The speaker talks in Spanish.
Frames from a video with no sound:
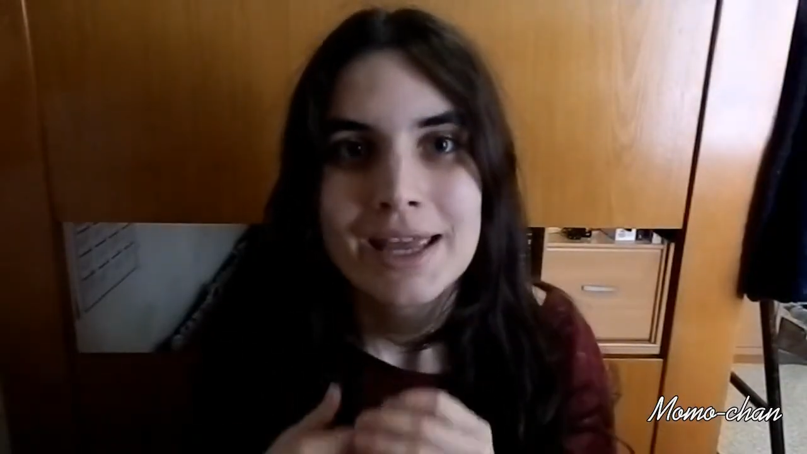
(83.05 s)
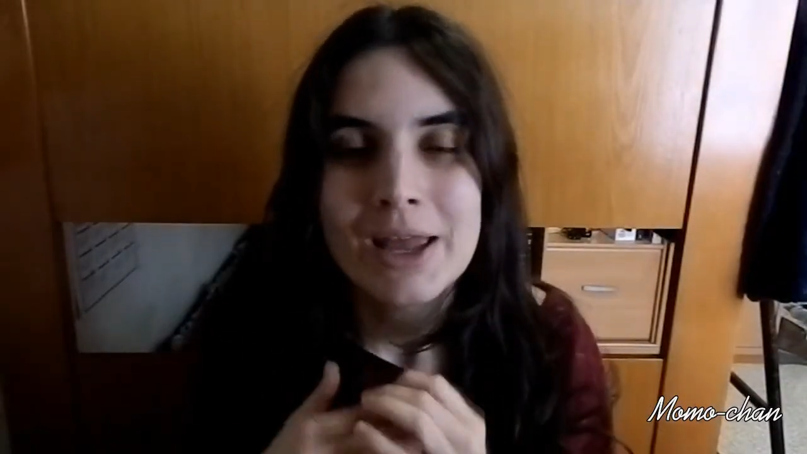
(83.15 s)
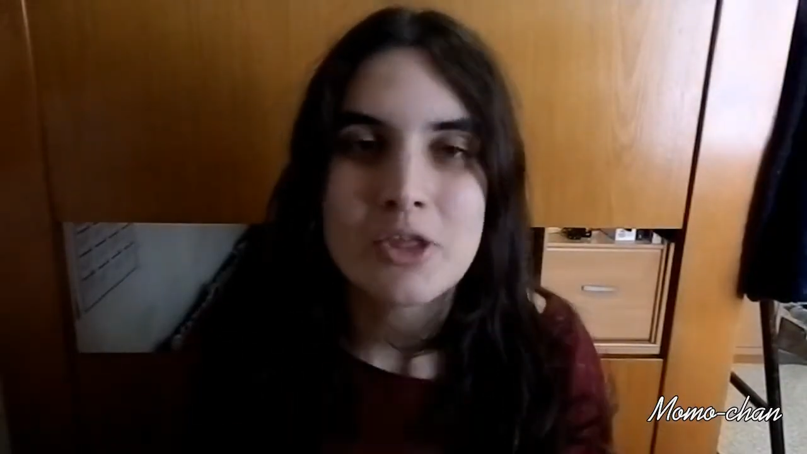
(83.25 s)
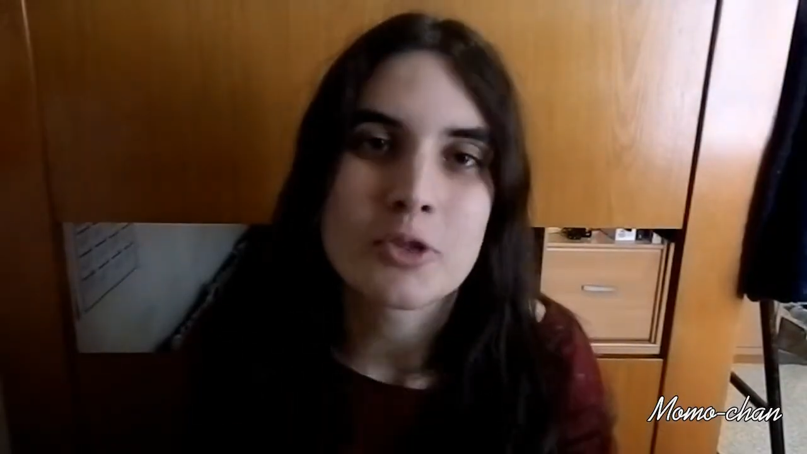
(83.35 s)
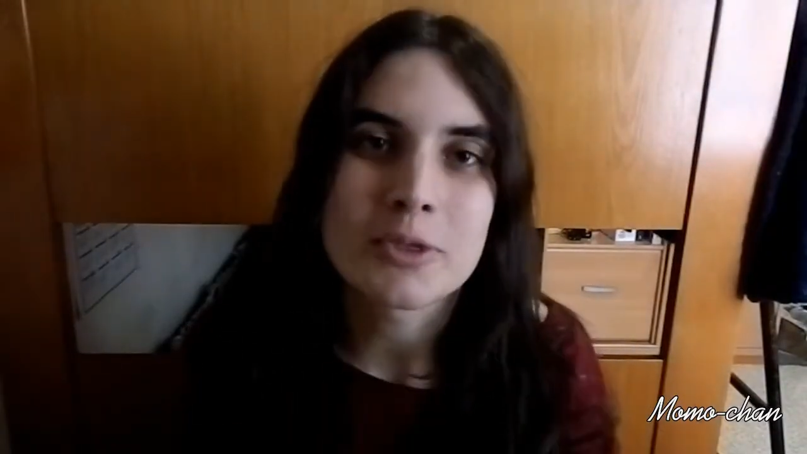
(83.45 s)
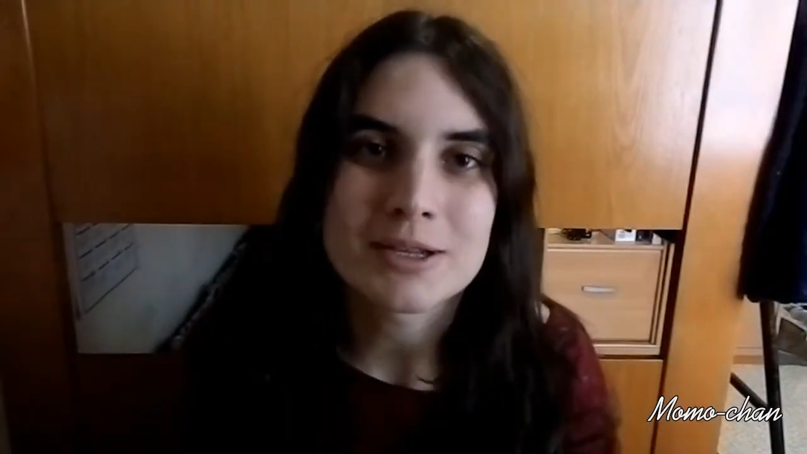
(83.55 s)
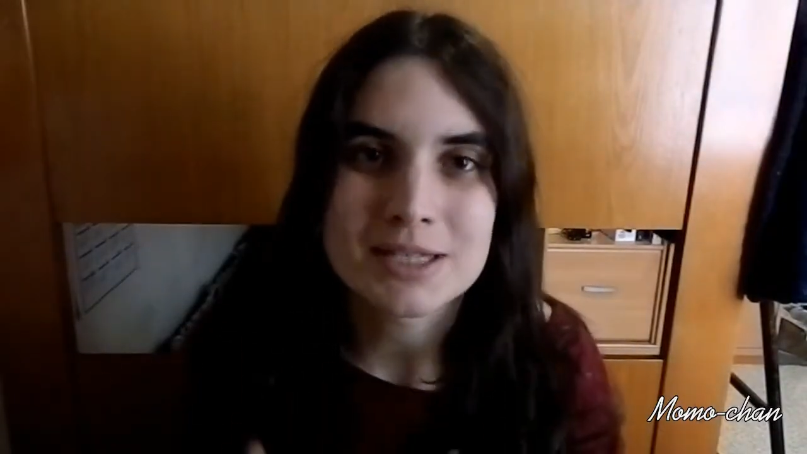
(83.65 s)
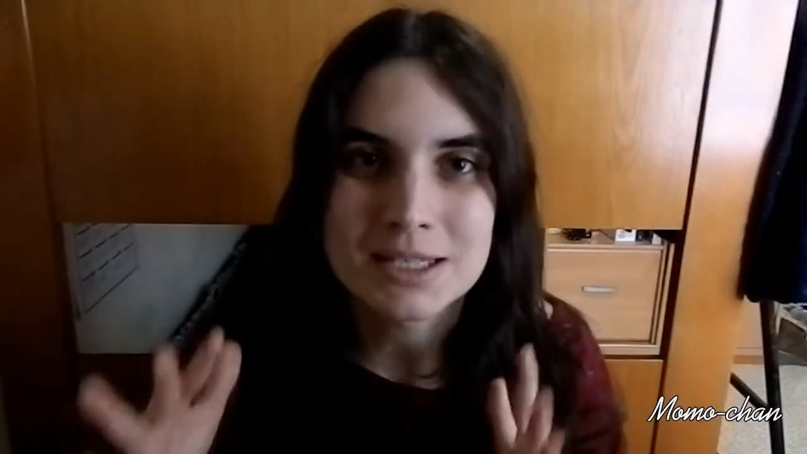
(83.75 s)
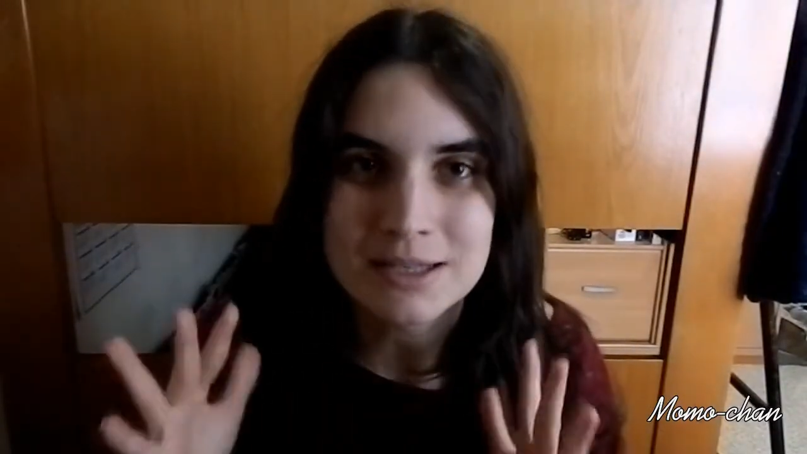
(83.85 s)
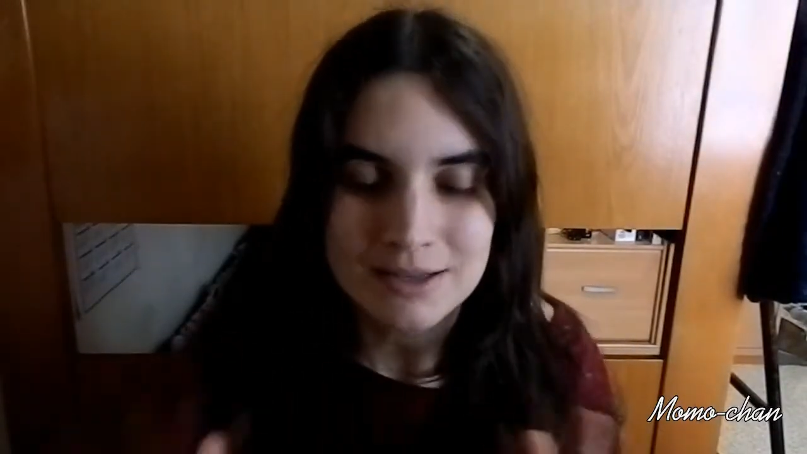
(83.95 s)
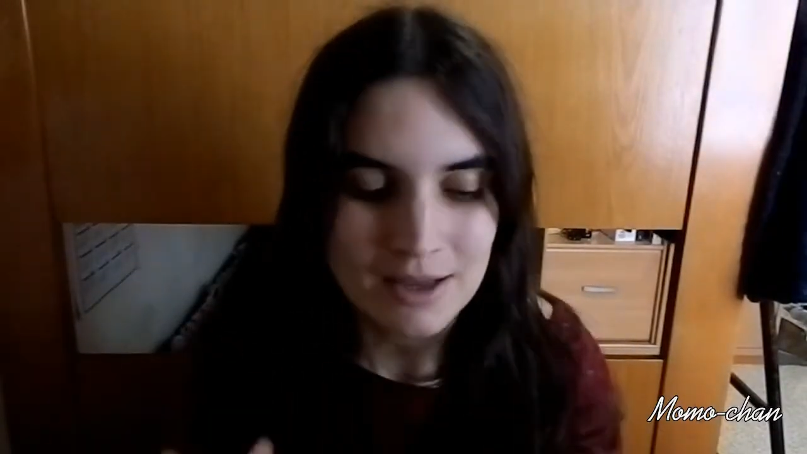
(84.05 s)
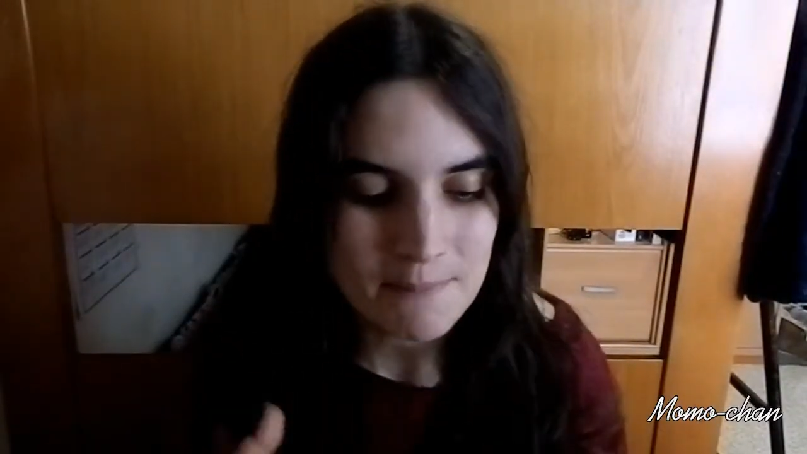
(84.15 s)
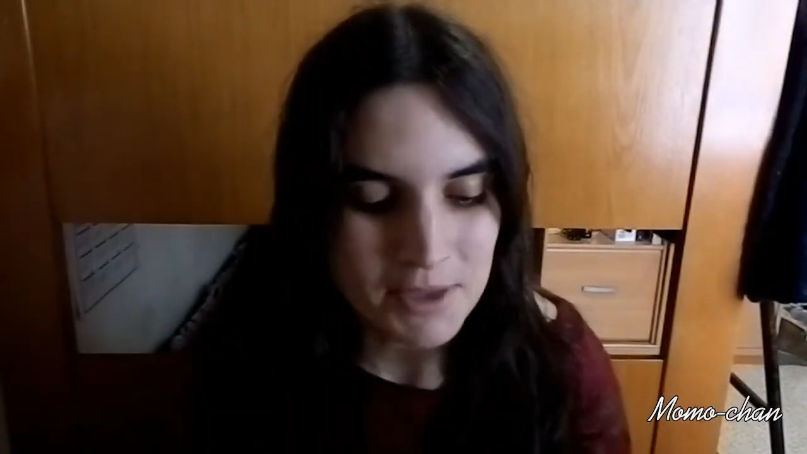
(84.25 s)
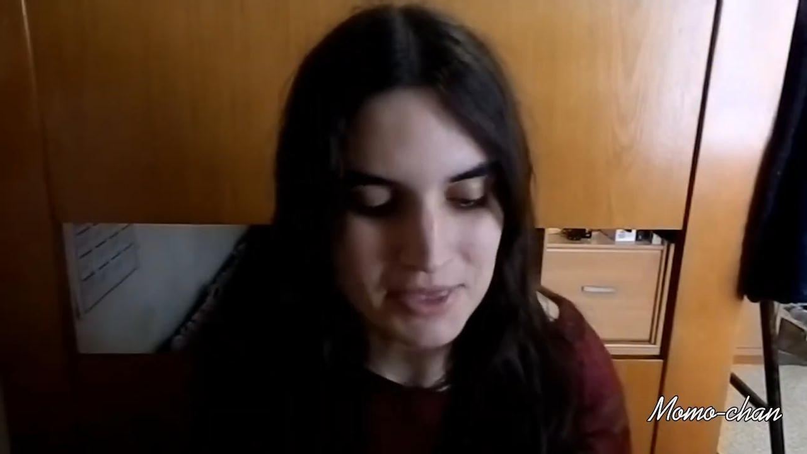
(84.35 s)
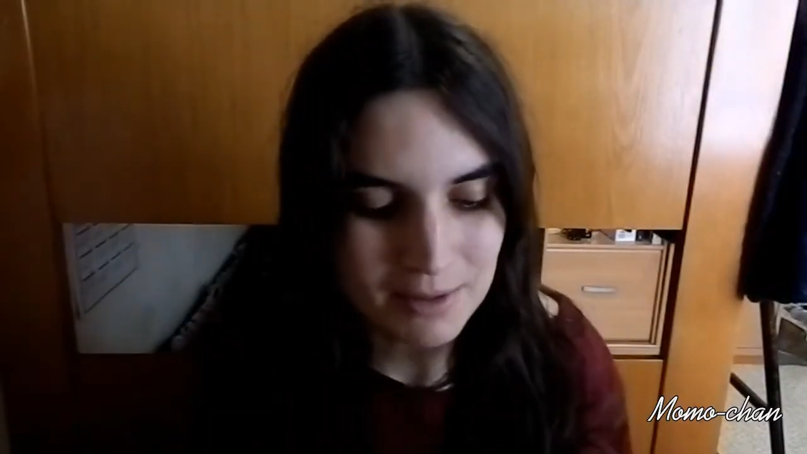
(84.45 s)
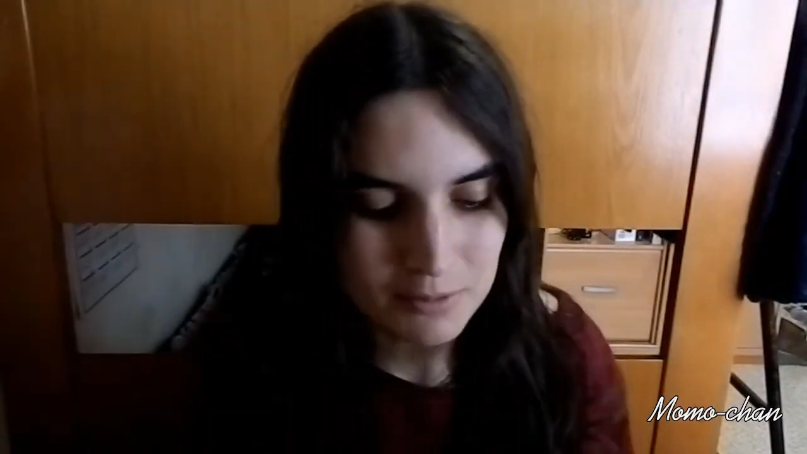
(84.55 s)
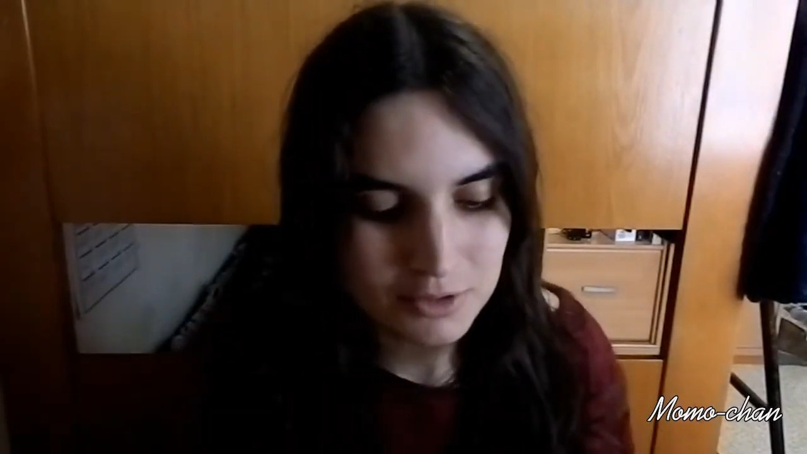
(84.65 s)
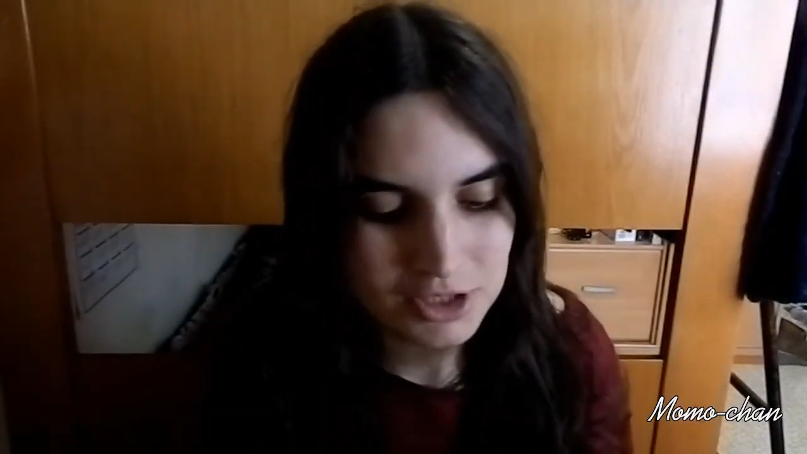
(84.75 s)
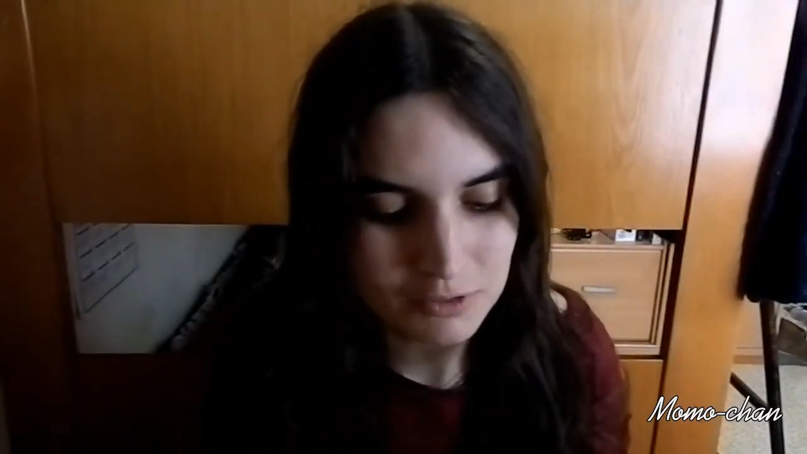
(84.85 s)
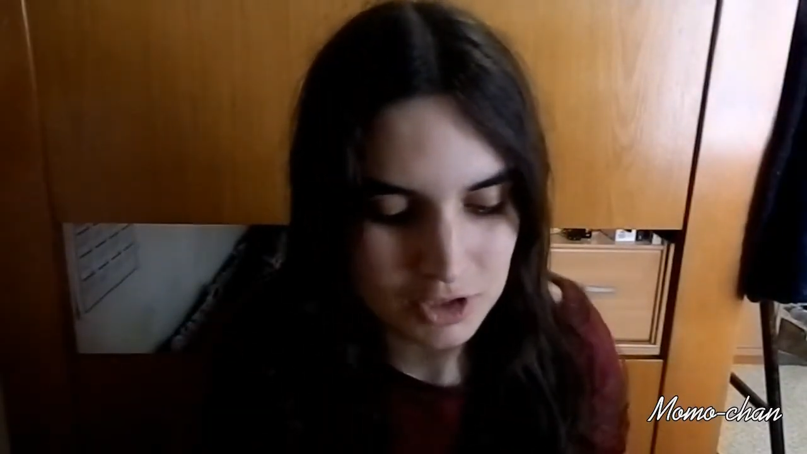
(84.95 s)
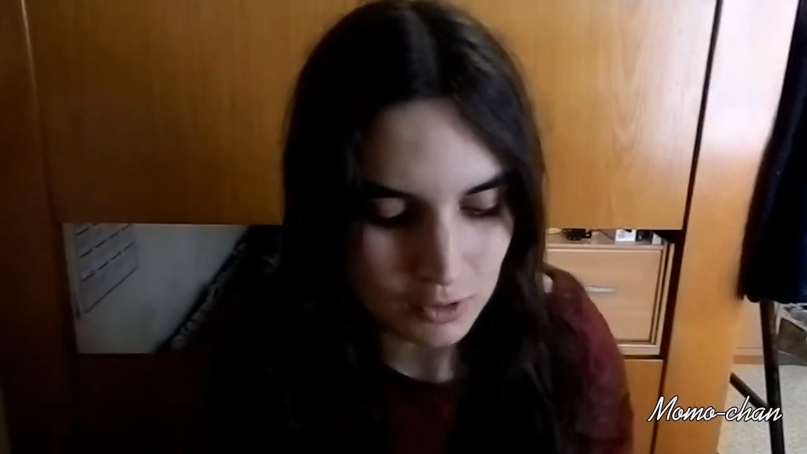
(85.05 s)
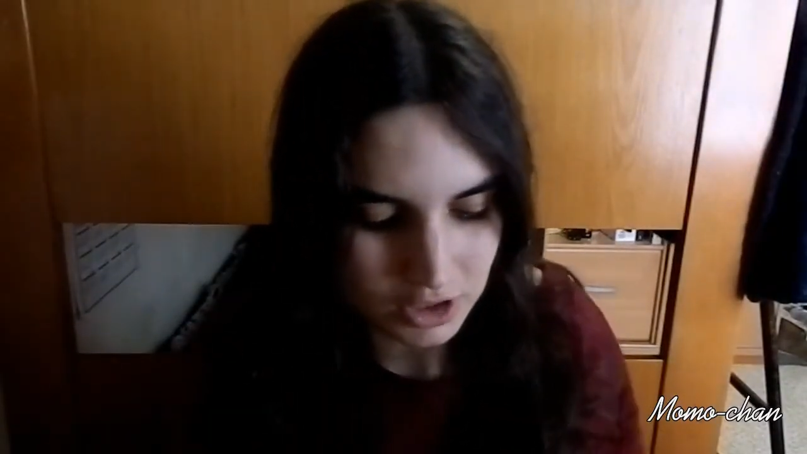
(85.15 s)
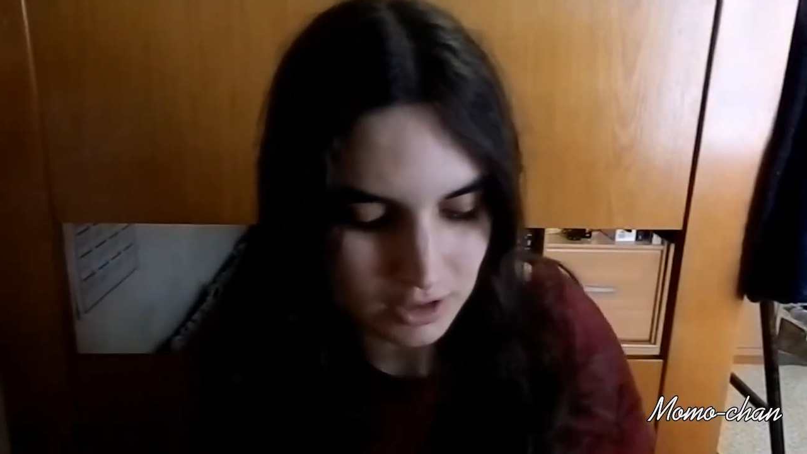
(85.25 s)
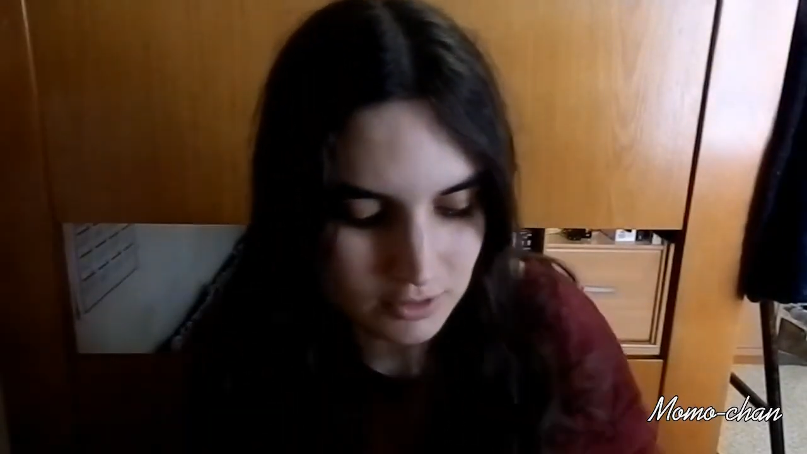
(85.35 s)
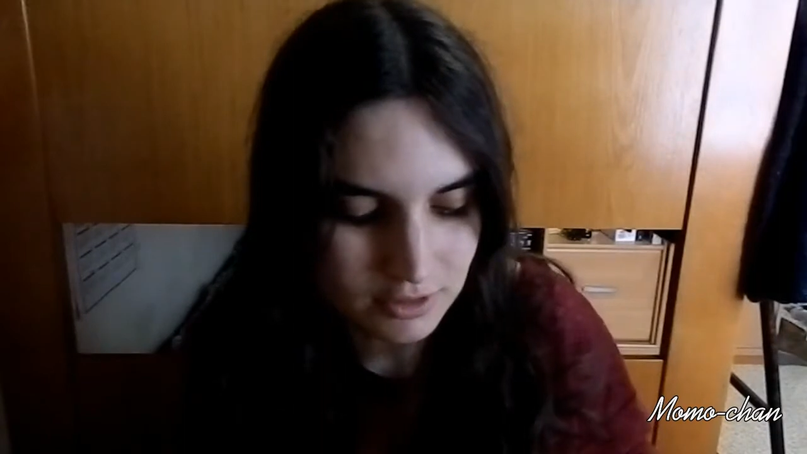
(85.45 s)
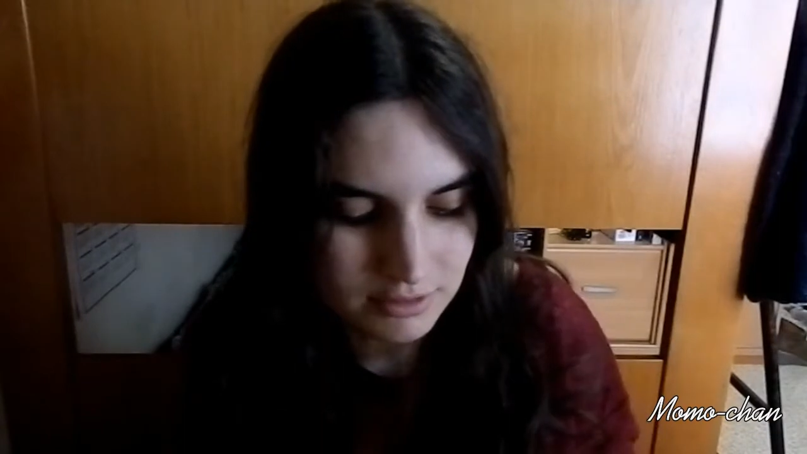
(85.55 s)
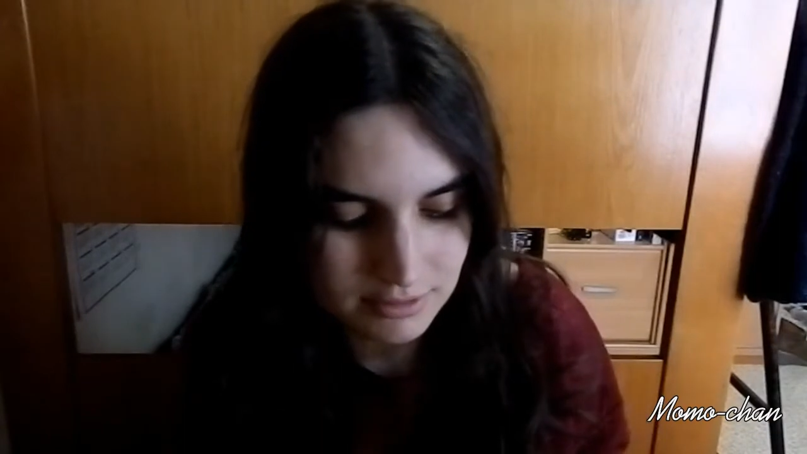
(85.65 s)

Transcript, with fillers: Entonces si empezamos, ya os digo, tengo